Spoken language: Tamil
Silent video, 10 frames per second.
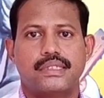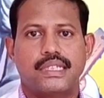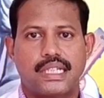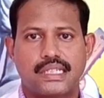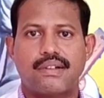
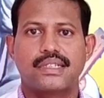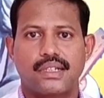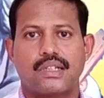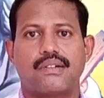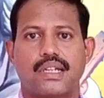எதார்த்த
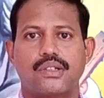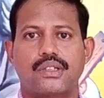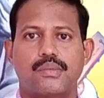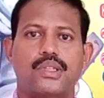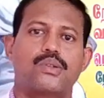வாழ்க்கைக்குள்ளே
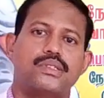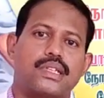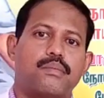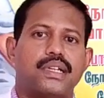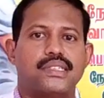வரணுங்கும் போது
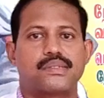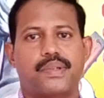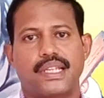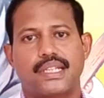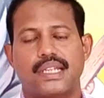கொஞ்சம் நம்ம அட்ஜஸ்ட்
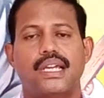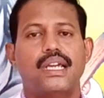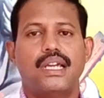பண்ணிக்கிட்டு